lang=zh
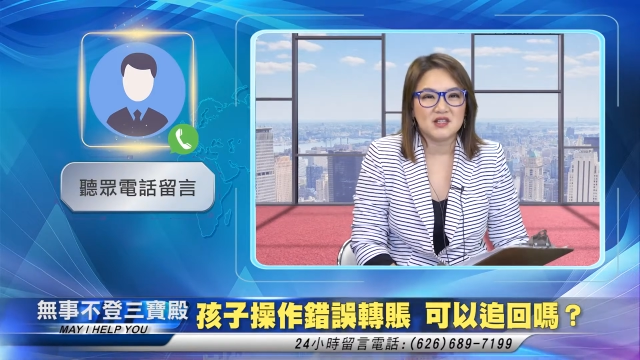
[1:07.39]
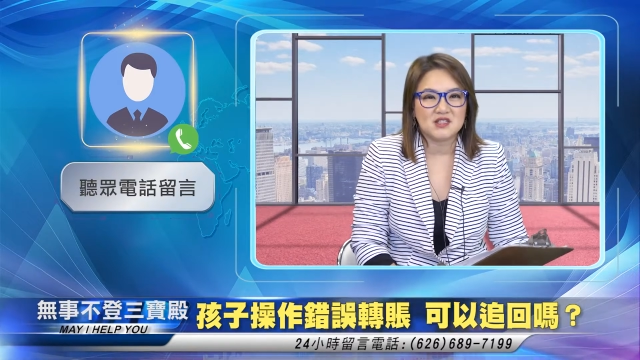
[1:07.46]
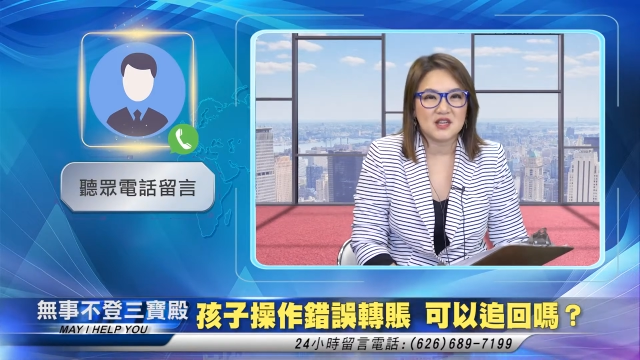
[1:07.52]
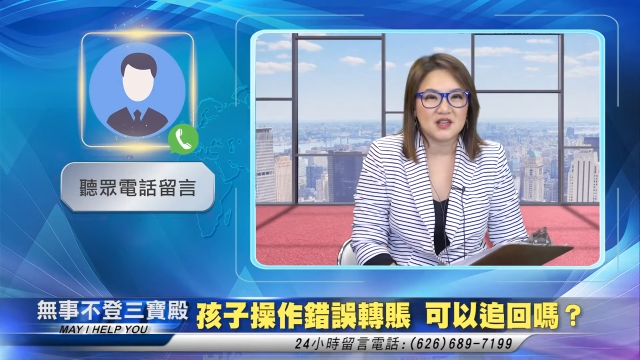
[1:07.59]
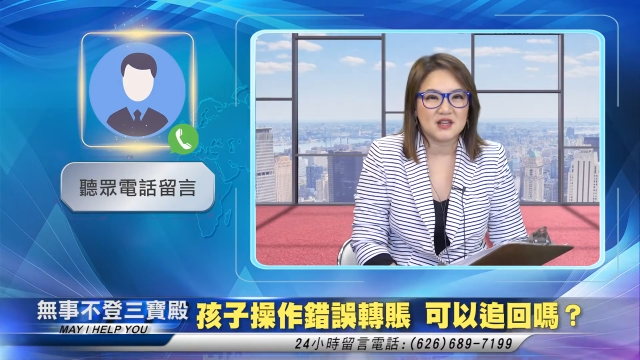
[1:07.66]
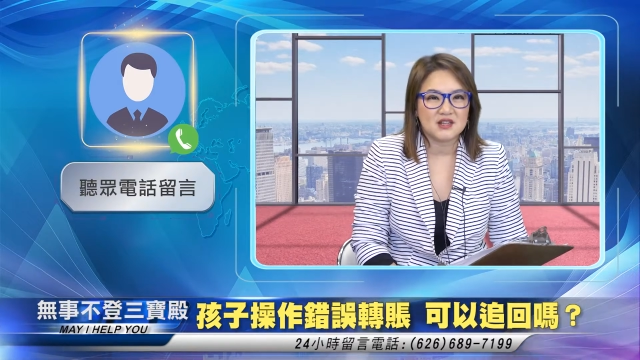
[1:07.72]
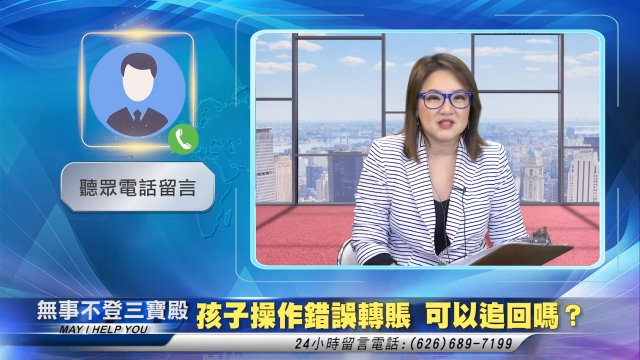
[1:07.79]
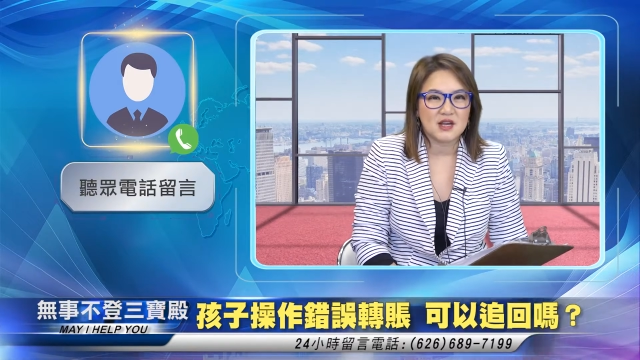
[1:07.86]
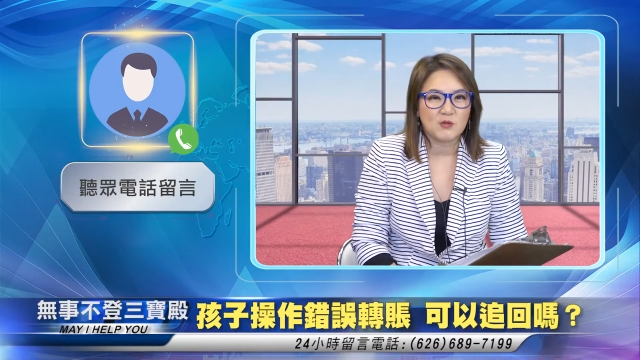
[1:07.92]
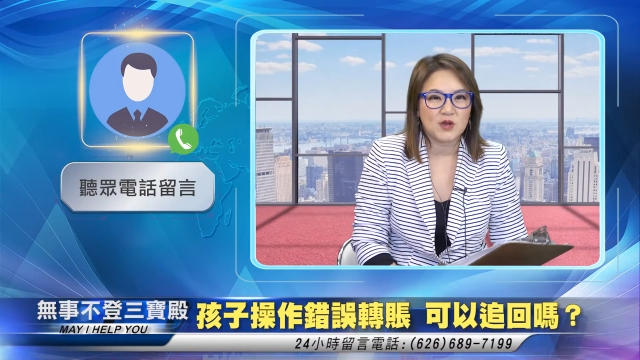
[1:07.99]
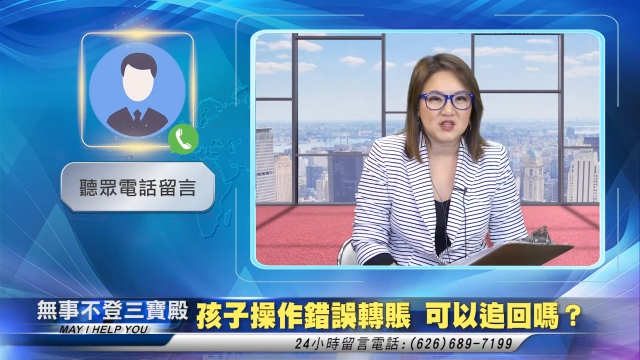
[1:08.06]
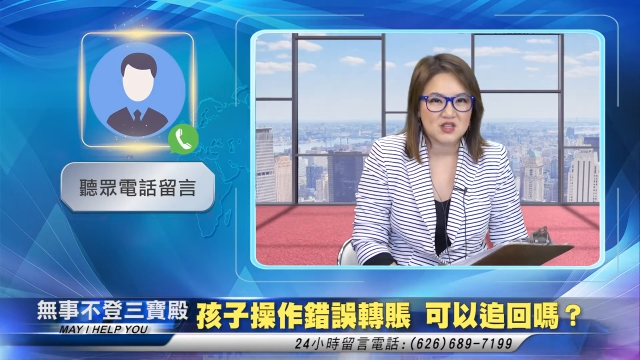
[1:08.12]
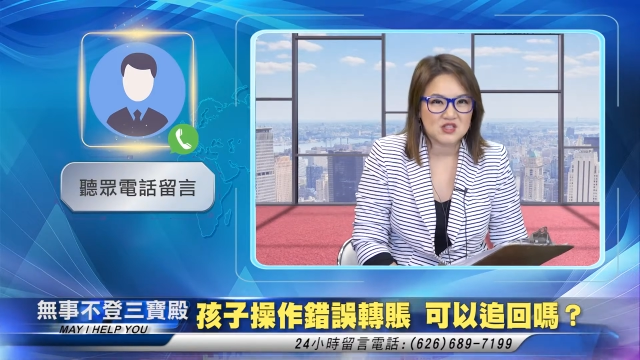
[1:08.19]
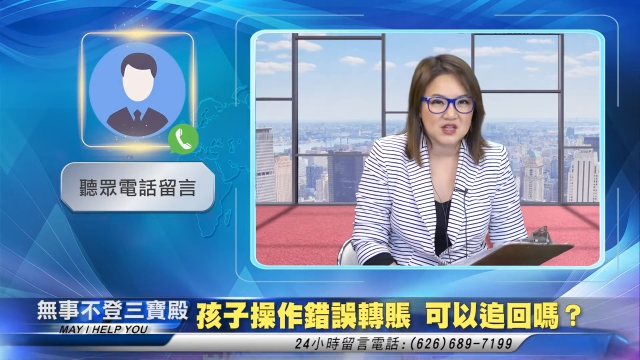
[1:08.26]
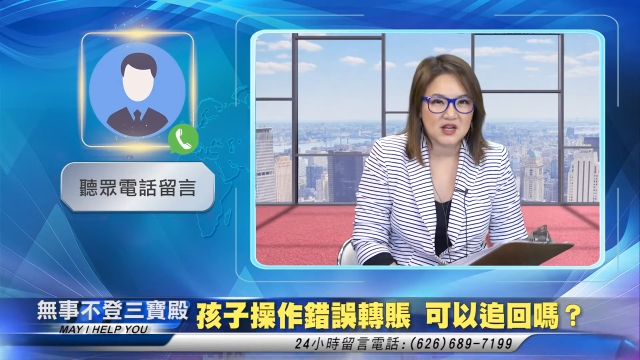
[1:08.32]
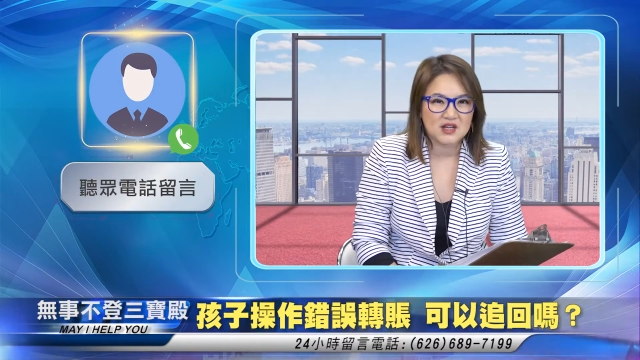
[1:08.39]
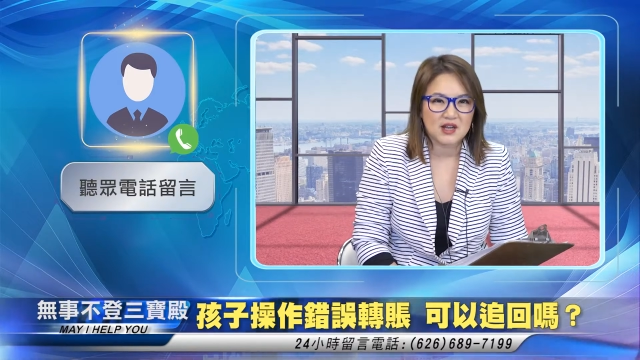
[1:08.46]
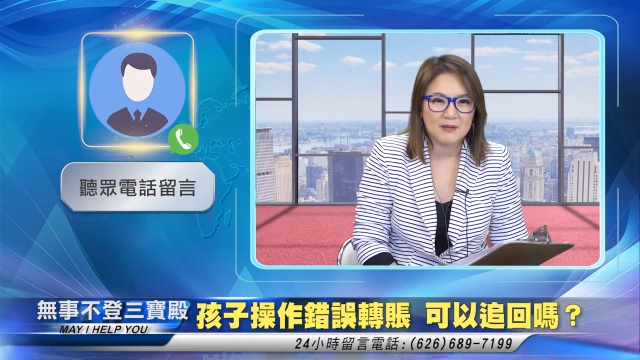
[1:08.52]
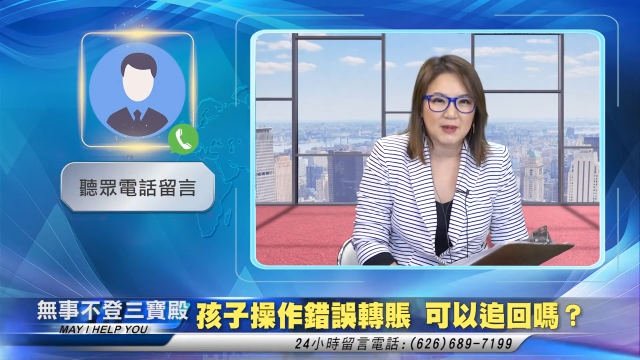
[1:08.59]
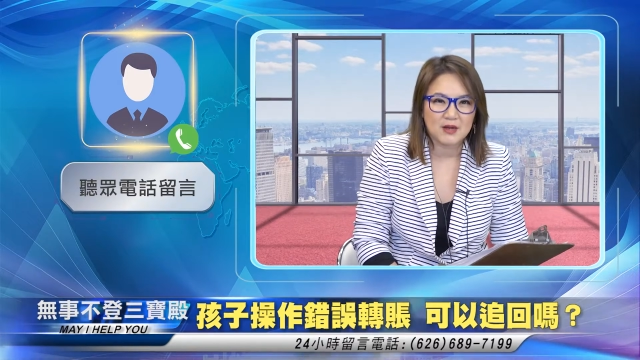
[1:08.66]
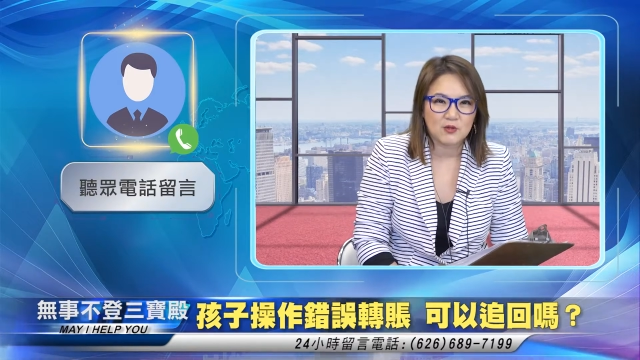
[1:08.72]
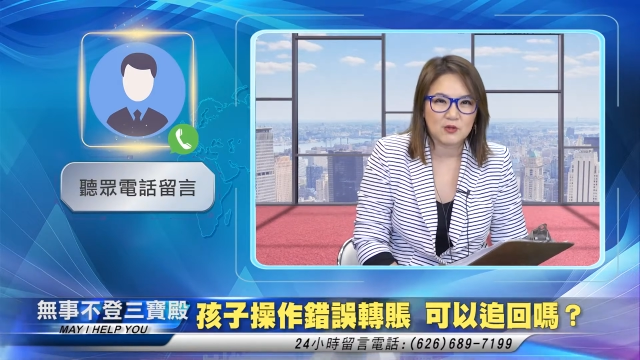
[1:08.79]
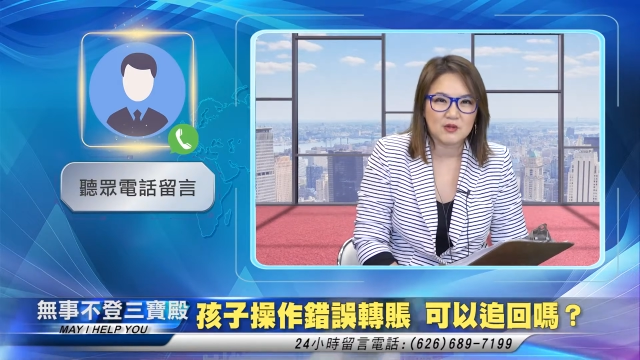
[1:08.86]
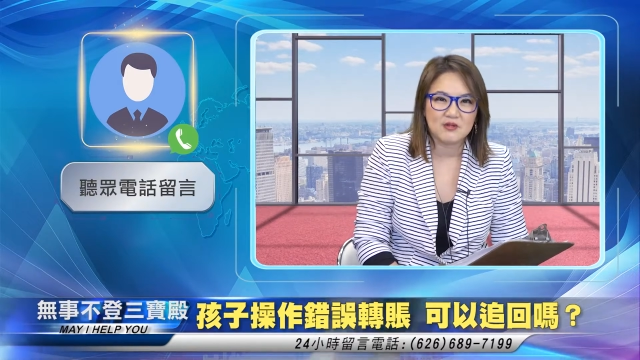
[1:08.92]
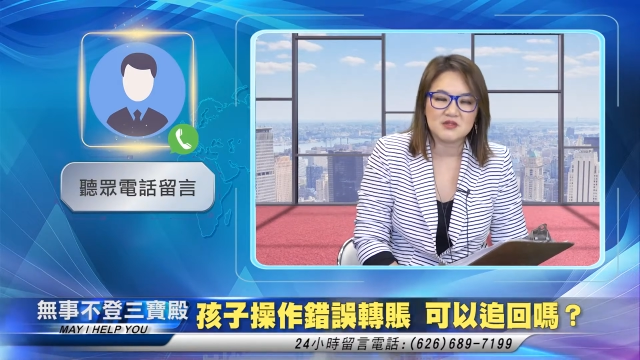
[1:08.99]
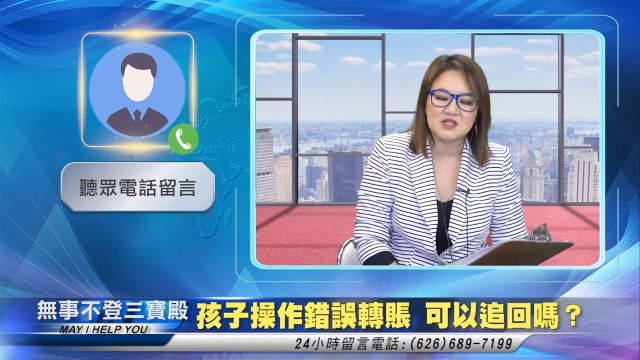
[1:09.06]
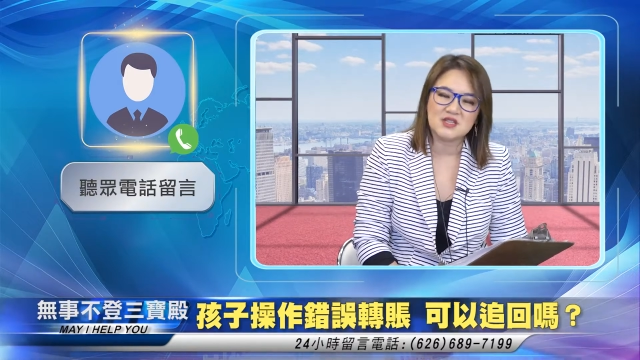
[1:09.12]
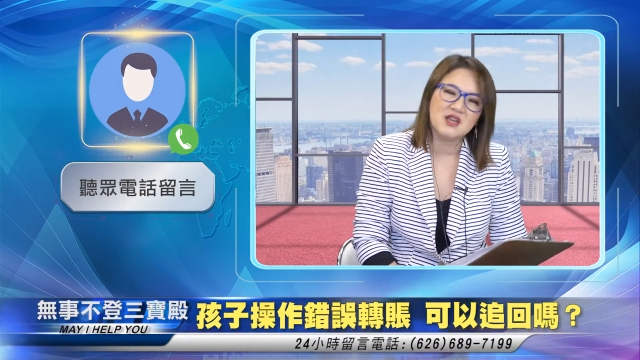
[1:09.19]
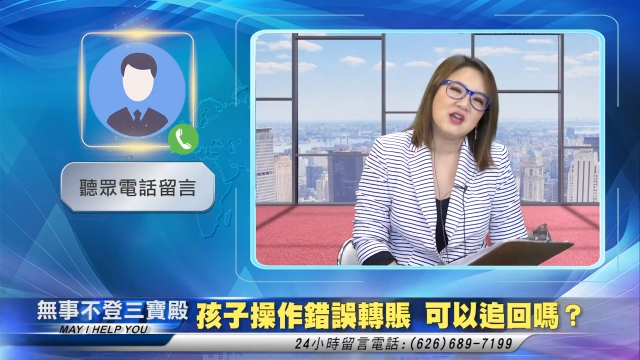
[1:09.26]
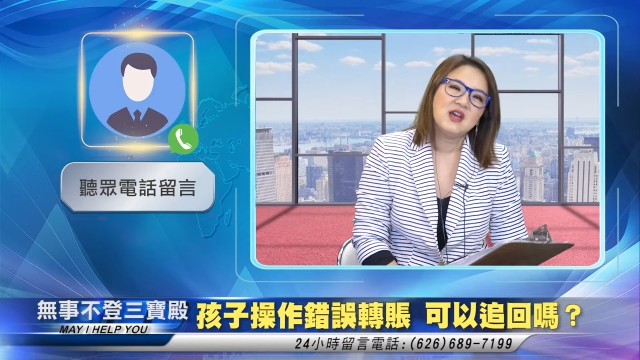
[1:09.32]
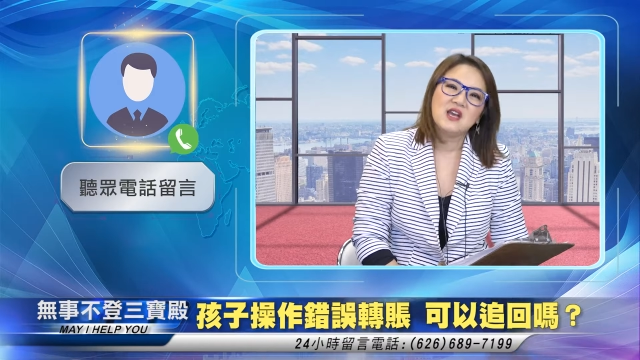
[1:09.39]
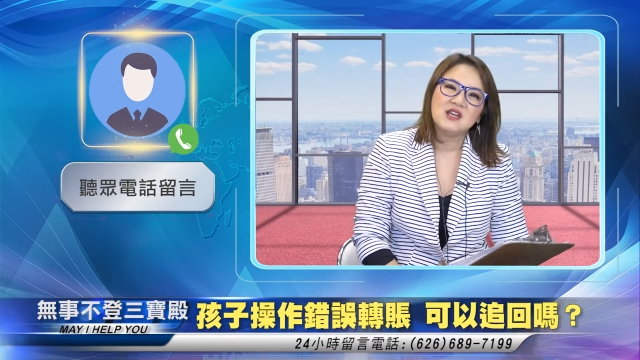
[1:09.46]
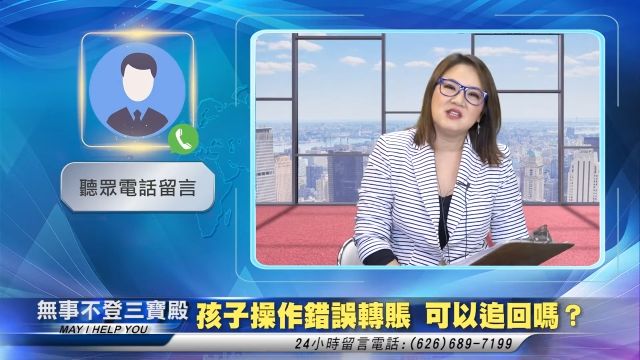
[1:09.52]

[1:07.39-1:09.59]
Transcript: 以前可能在微信上跟他买过东西，